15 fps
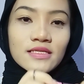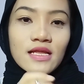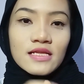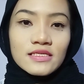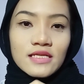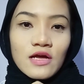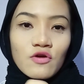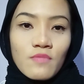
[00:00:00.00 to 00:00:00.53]
Dan
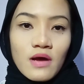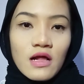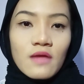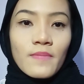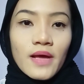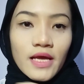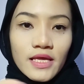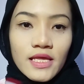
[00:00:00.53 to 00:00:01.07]
di sini aku
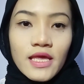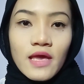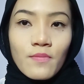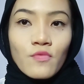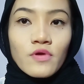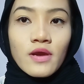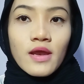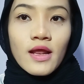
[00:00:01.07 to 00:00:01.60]
bakalan pakainya
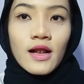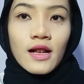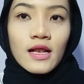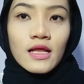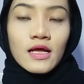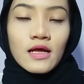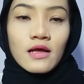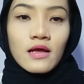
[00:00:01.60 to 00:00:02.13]
yang model
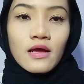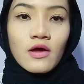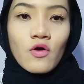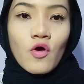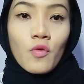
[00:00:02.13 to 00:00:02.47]
uh,